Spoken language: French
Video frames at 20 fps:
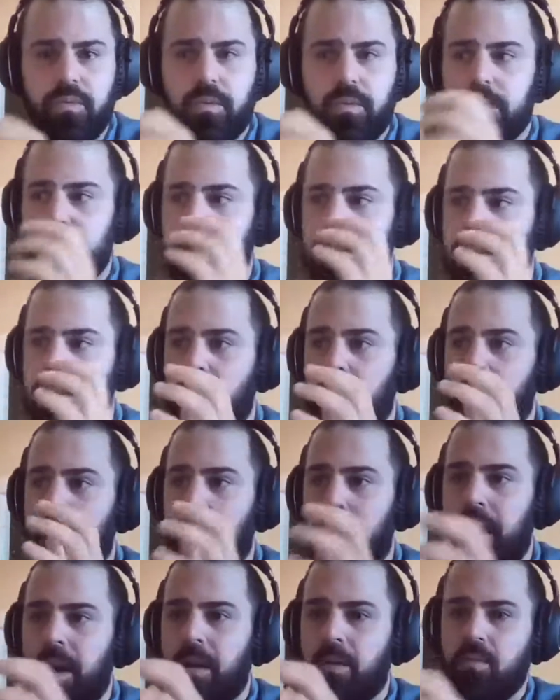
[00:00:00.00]
août, c'est un
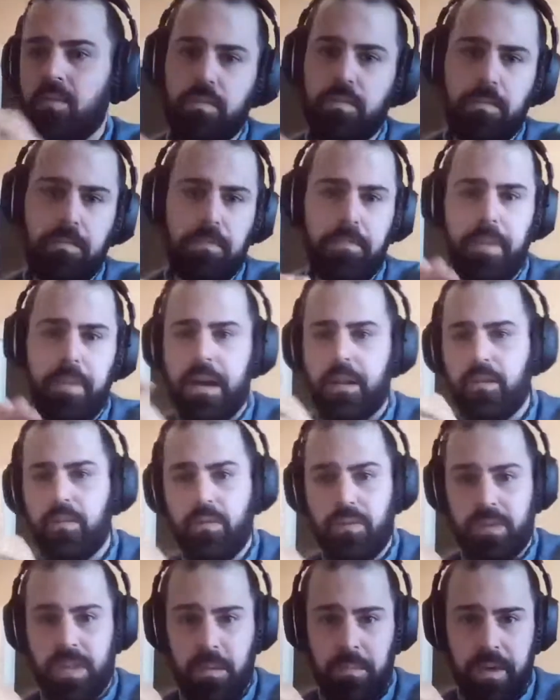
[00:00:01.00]
moment où
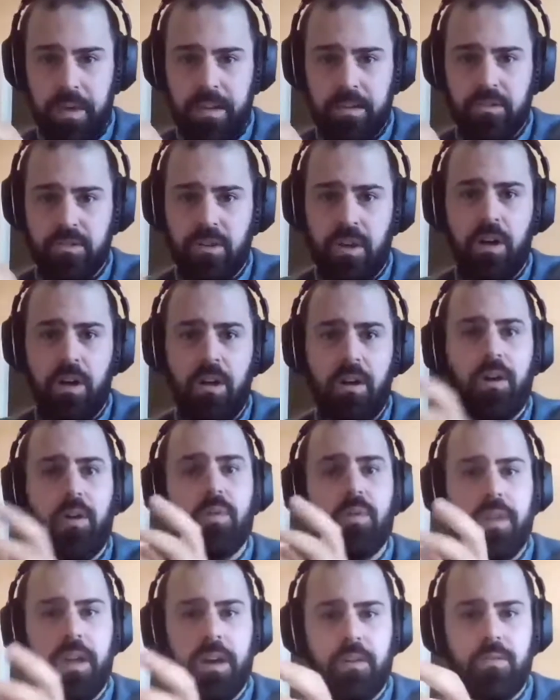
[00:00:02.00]
partout en Amérique du Nord,
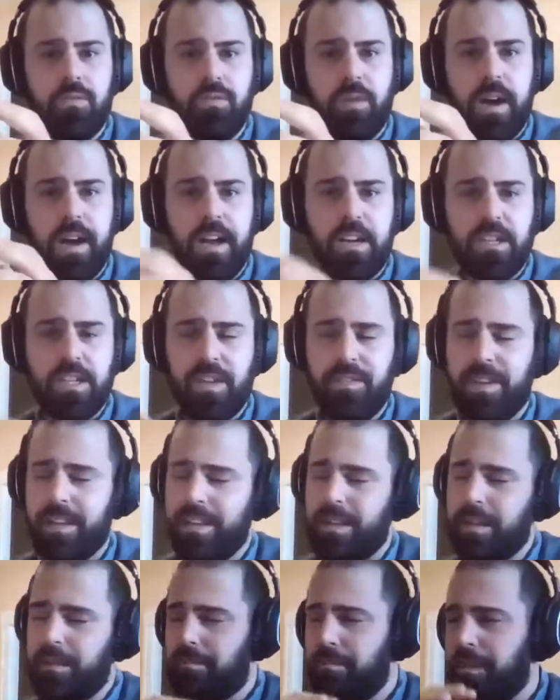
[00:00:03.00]
on encourage
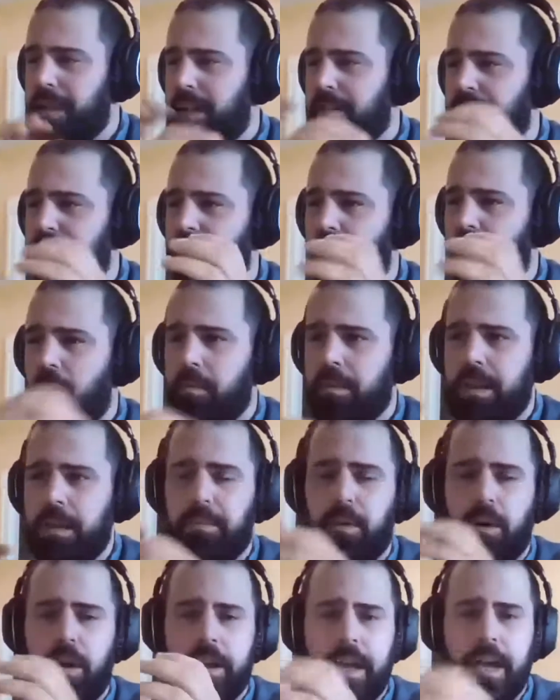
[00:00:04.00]
avec les plateformes et
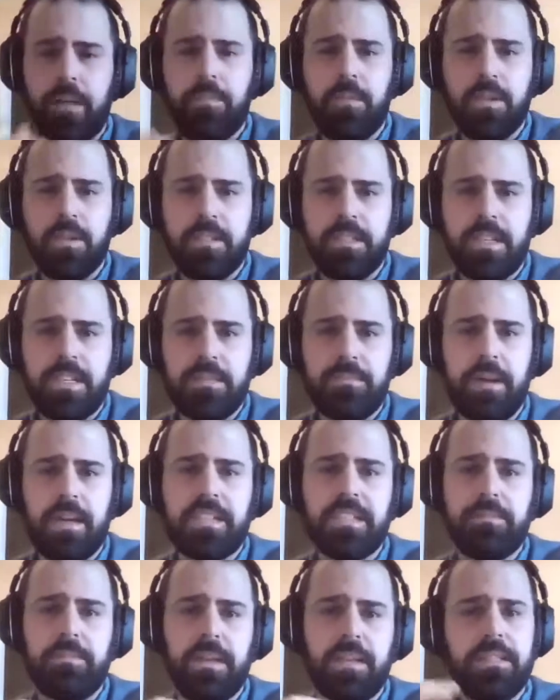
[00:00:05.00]
les programmes de sciences
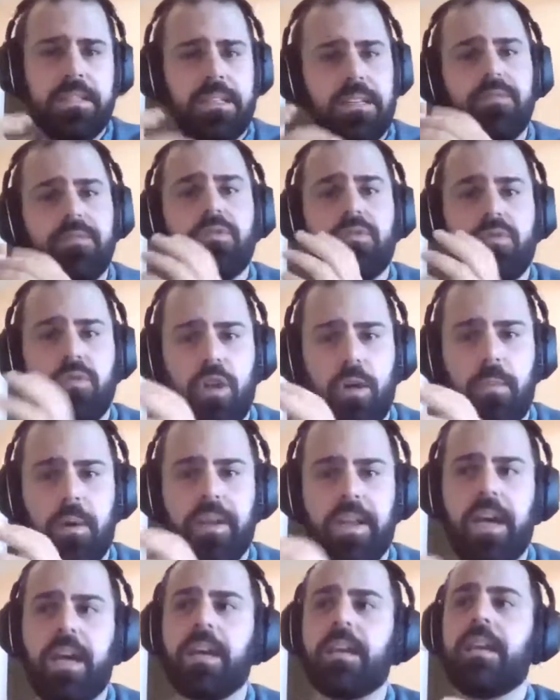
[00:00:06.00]
participatives sur le
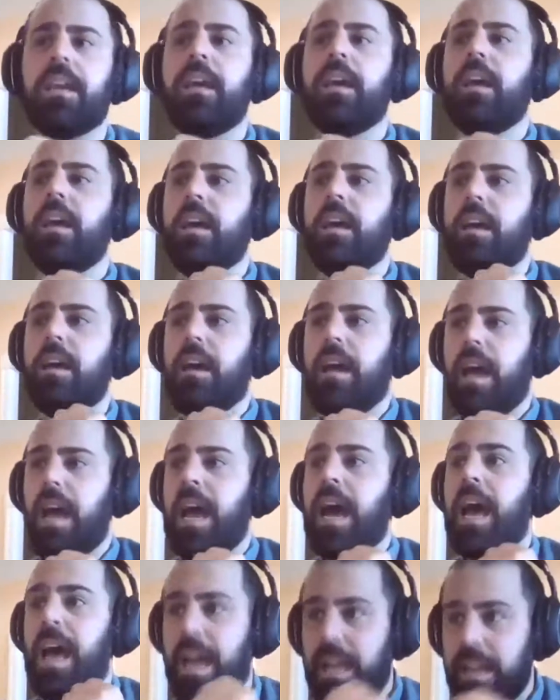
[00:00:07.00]
monarque
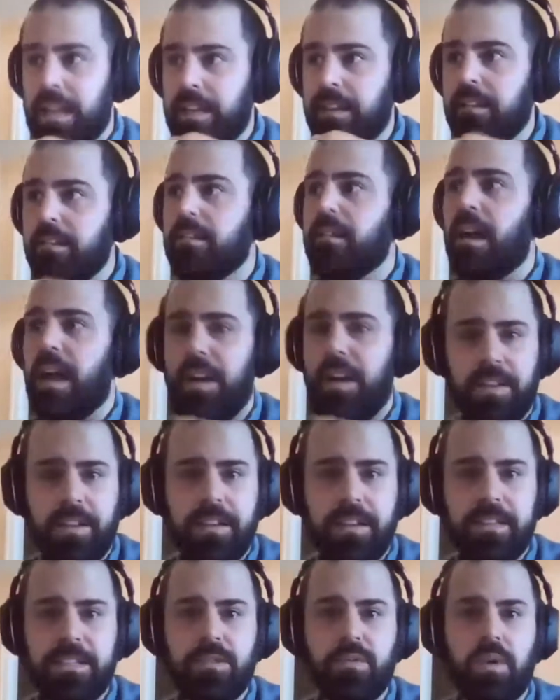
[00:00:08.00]
à aller avec
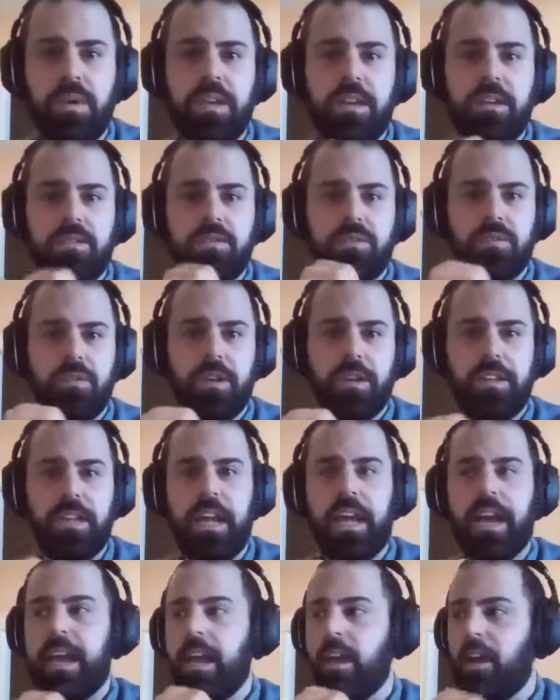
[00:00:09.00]
des citoyens sur le
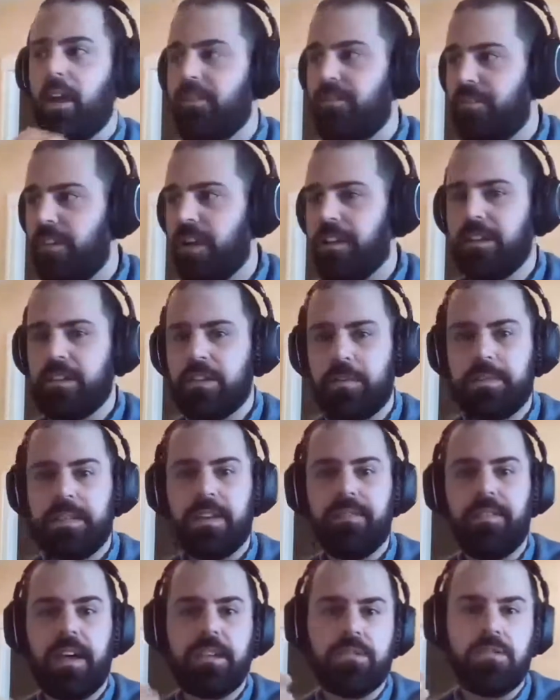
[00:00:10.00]
terrain, faire des
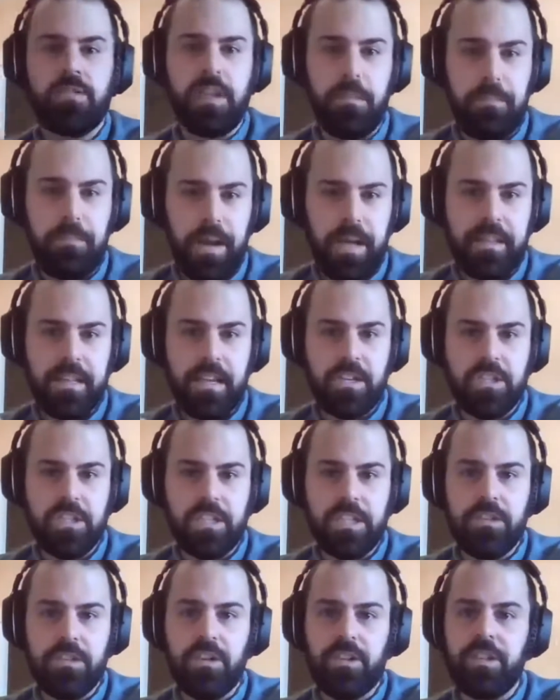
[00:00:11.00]
observations et partager
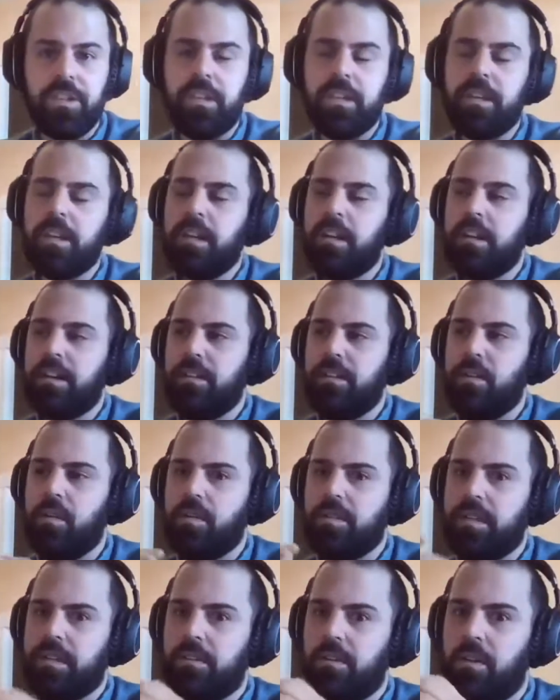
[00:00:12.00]
des données.
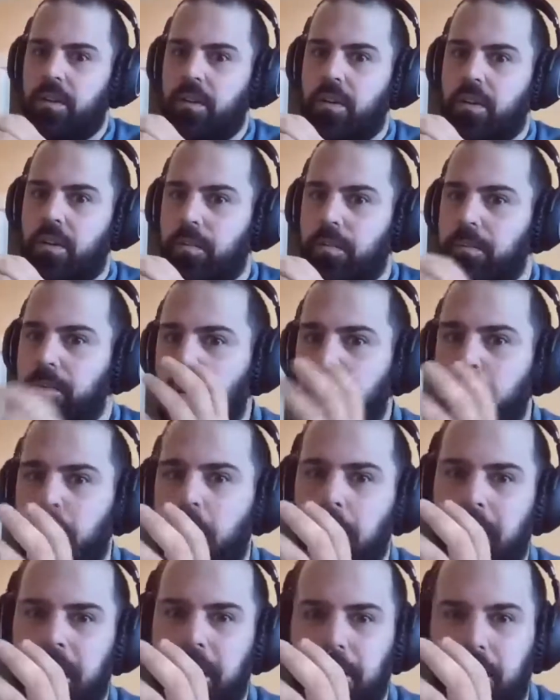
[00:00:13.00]
Donc, c'est un beau
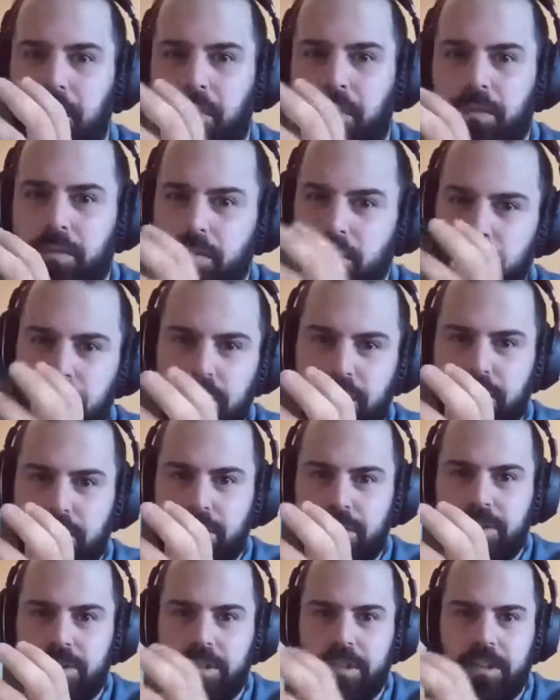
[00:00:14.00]
moment pour nous
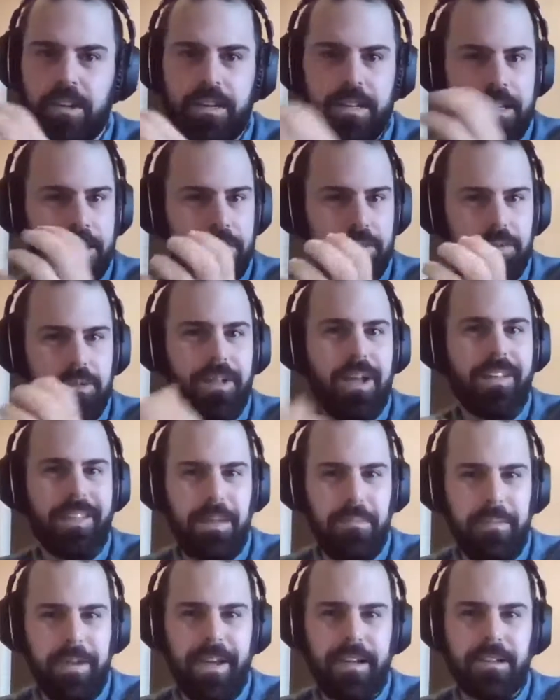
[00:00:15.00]
tous euh, et toutes
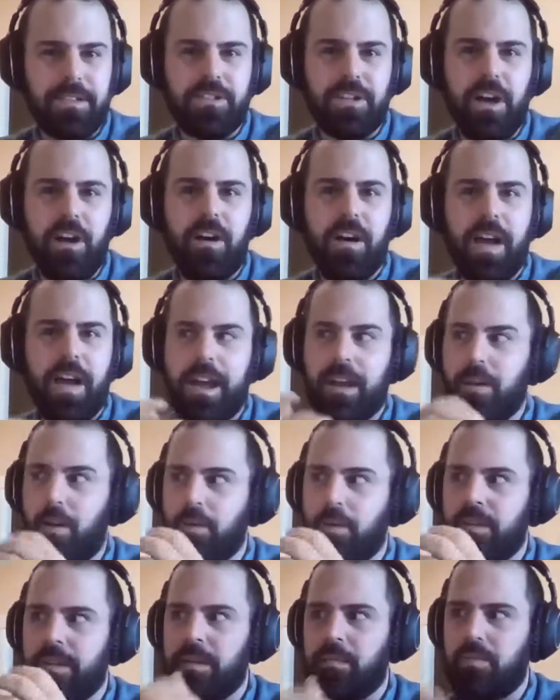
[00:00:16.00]
en Amérique du Nord à
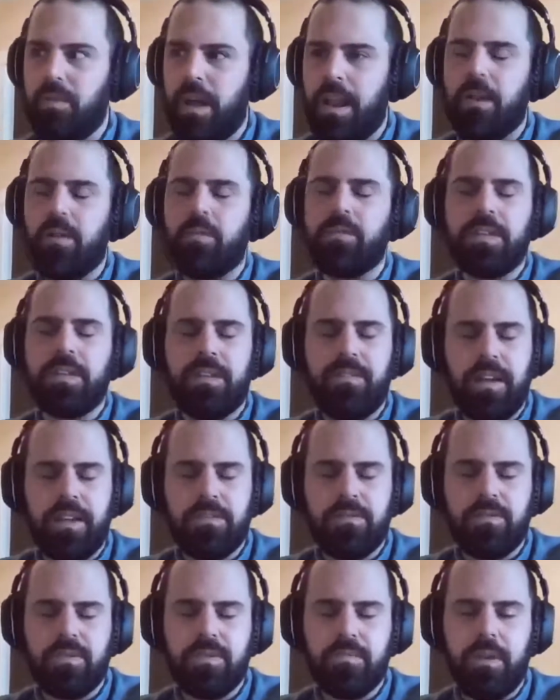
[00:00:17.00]
contribuer à la
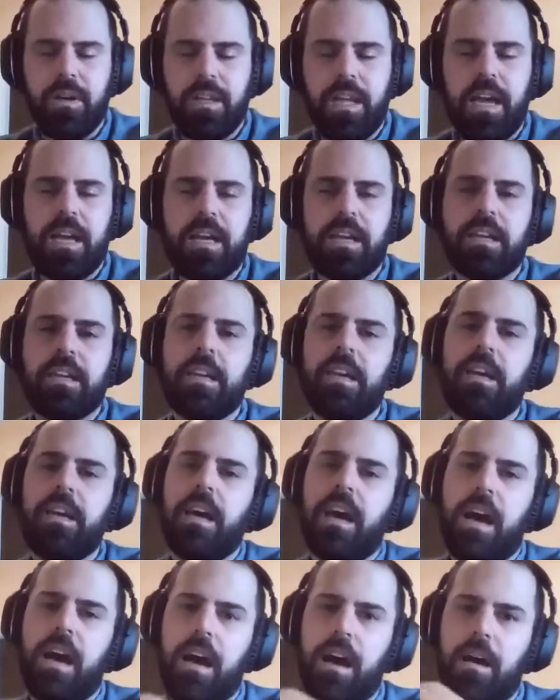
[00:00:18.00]
conservation du monarque
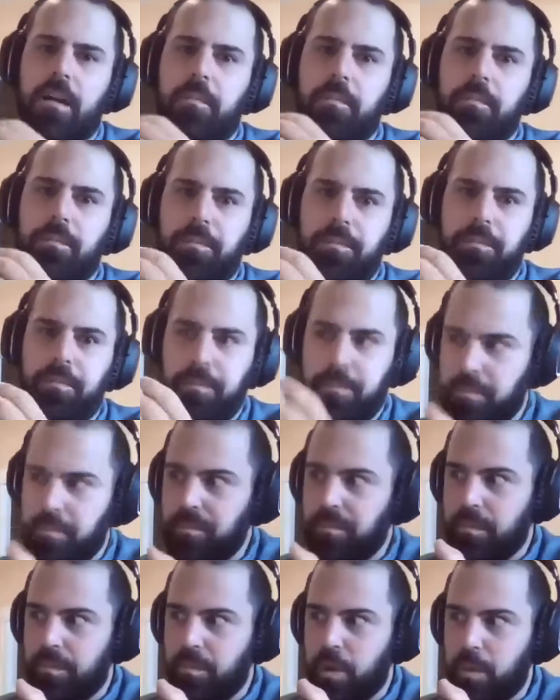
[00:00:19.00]
en
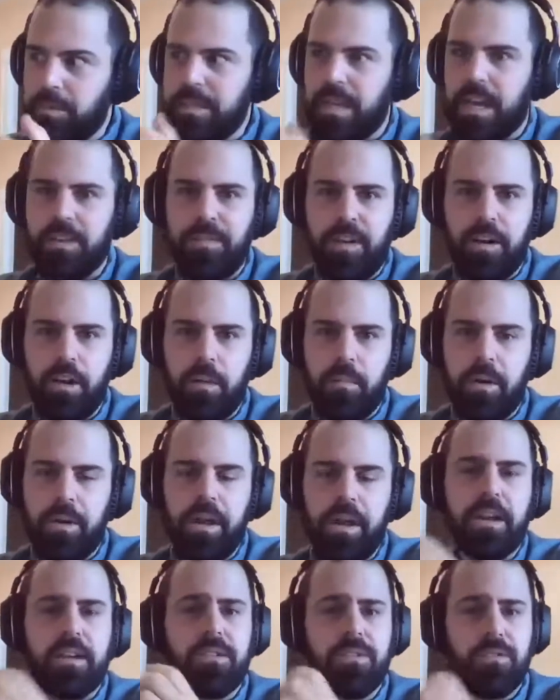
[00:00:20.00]
observant le
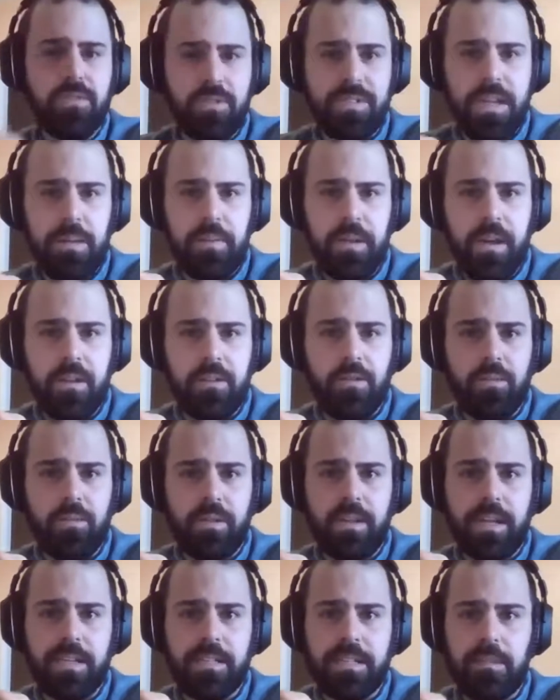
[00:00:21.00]
monarque sur sa plante
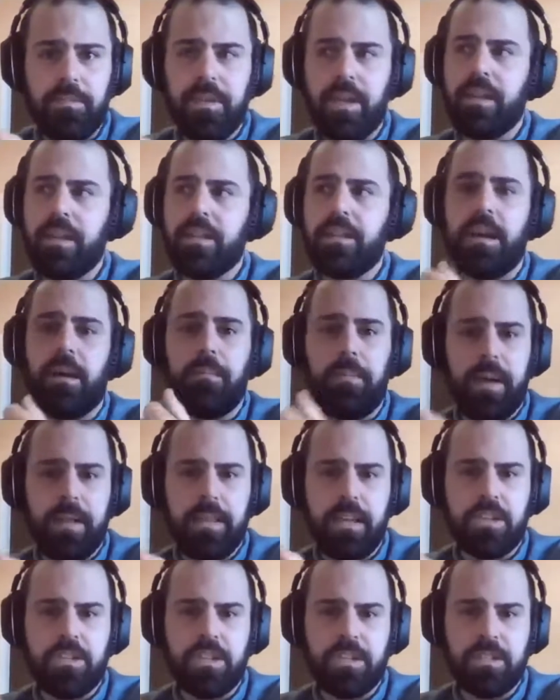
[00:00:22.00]
haute, la slépiade, et en
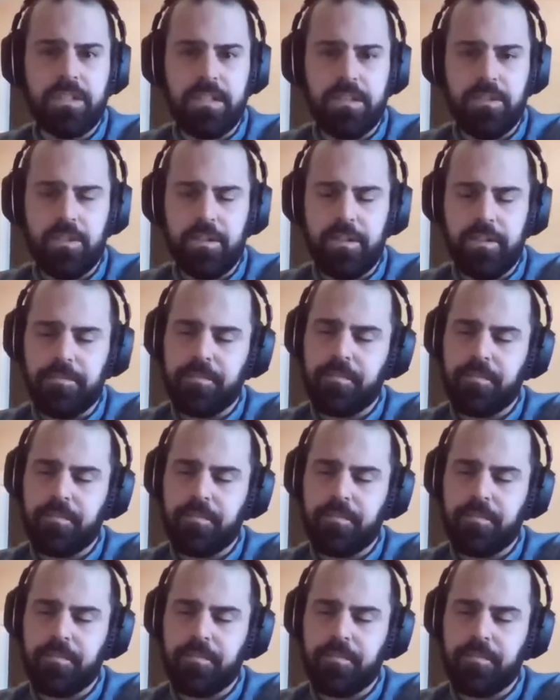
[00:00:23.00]
partageant ses données.